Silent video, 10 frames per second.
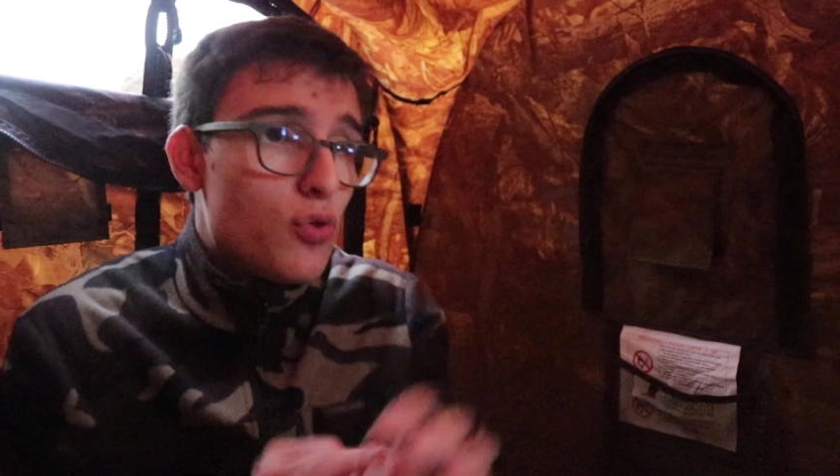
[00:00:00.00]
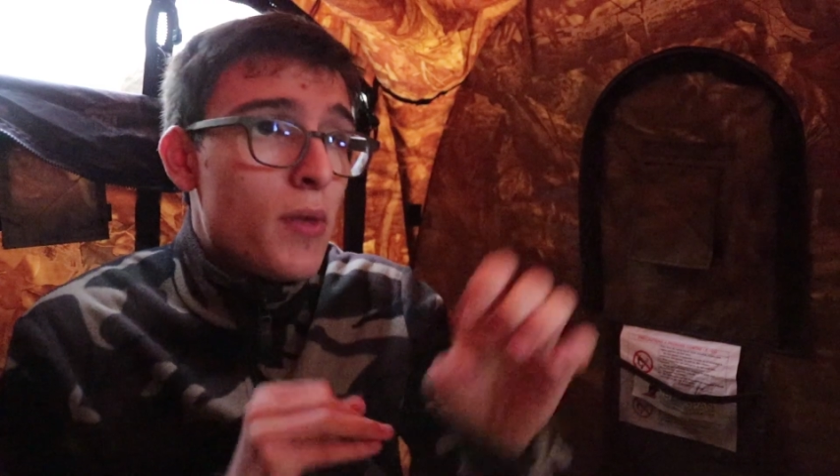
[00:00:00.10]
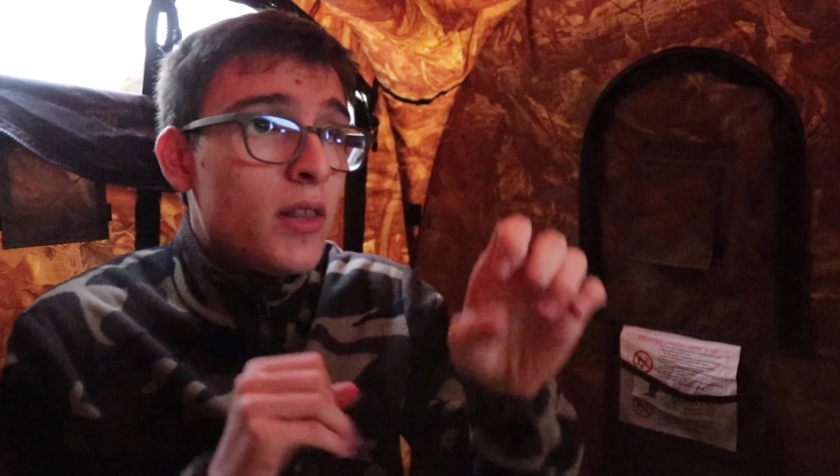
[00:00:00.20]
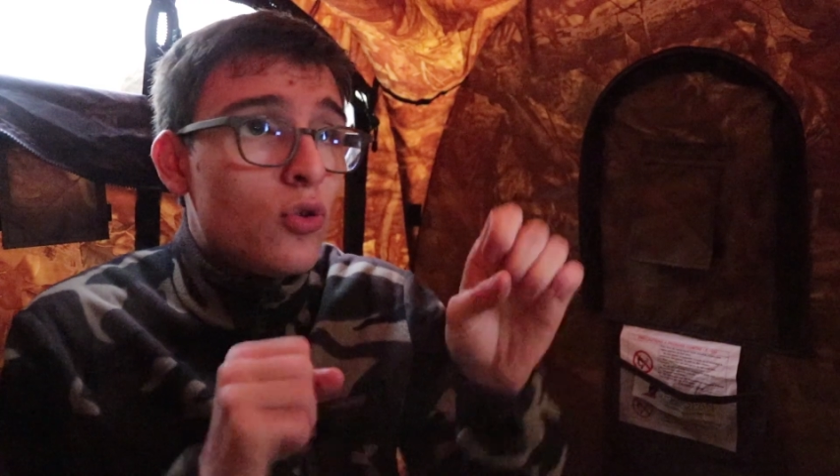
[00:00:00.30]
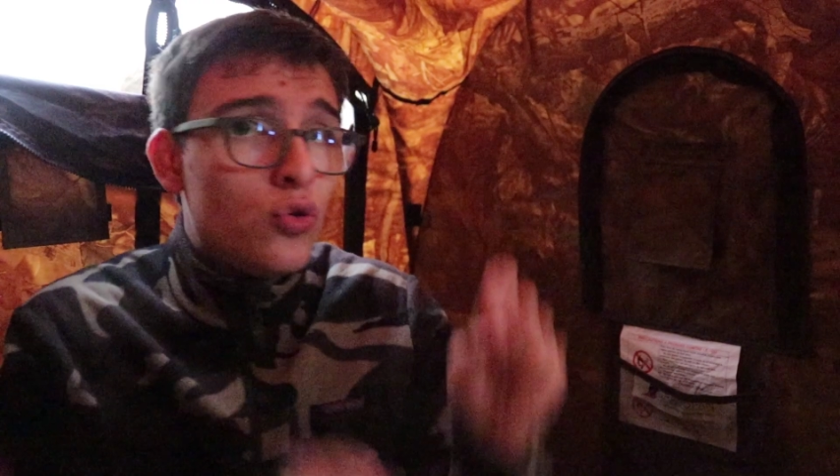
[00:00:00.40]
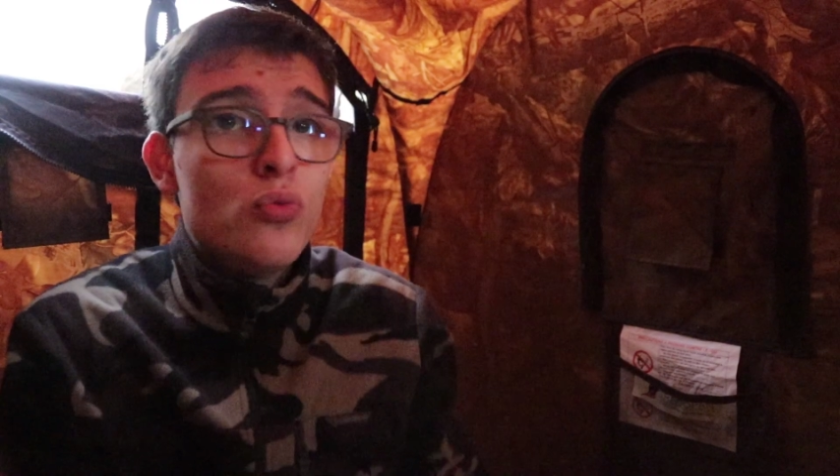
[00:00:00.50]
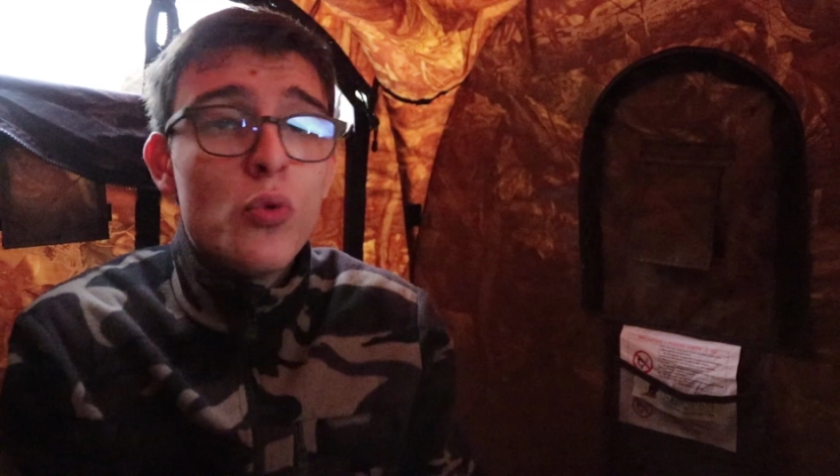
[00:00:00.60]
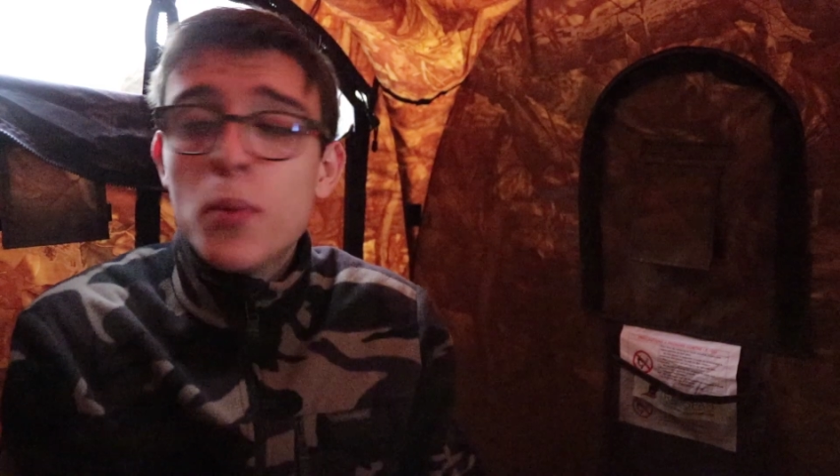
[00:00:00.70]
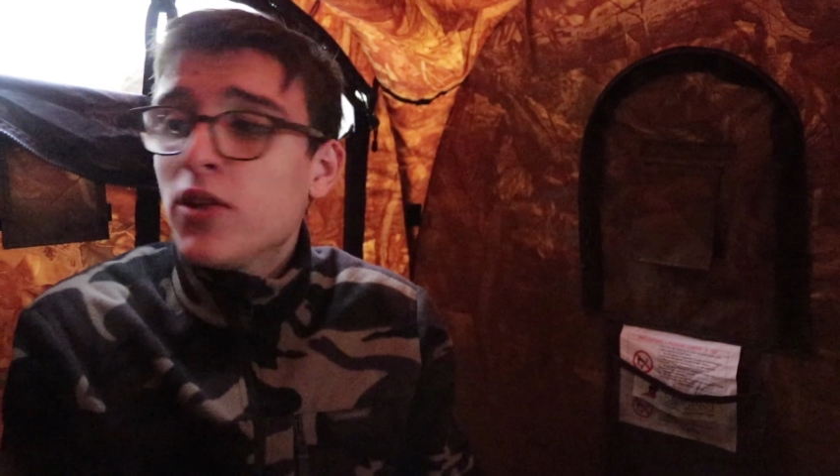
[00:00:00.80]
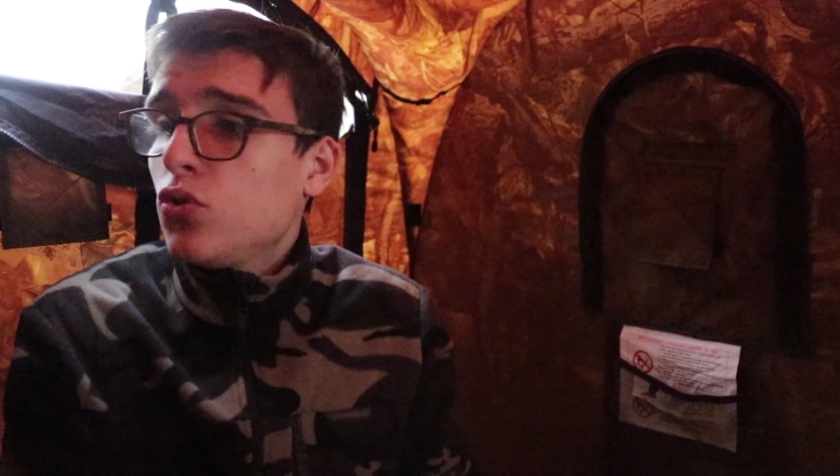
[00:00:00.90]
de mettre tout
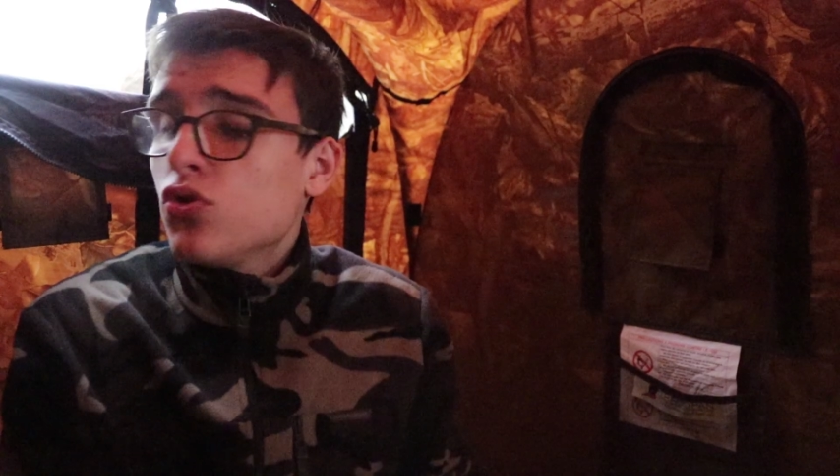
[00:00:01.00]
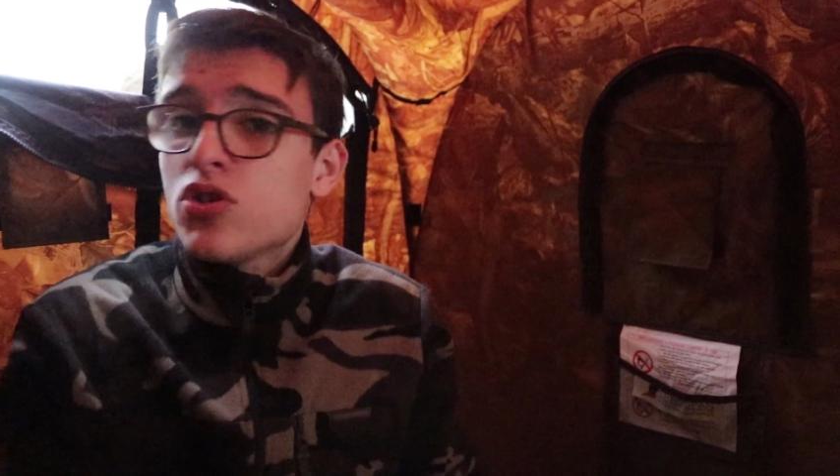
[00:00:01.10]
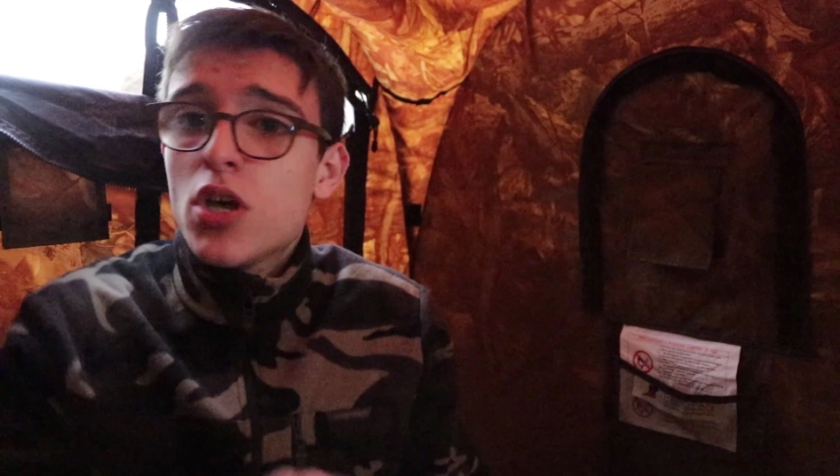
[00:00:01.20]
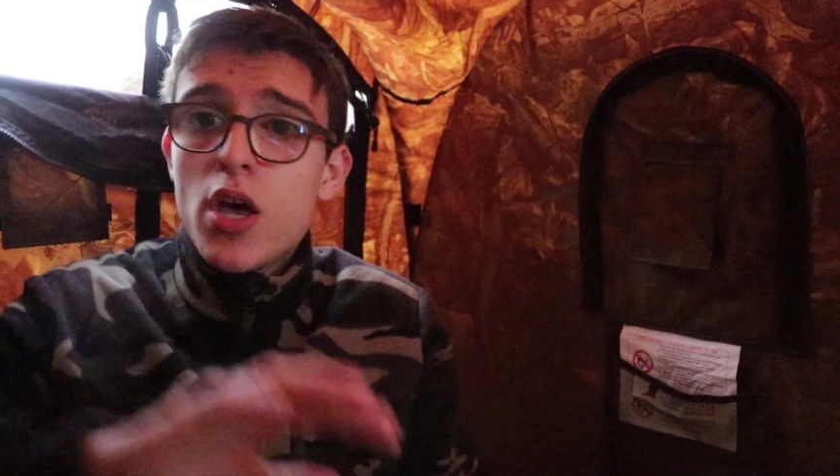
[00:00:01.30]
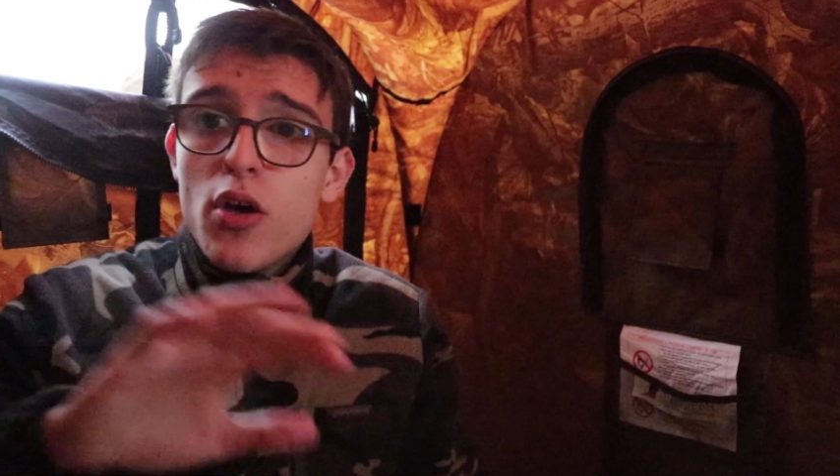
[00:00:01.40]
mon matos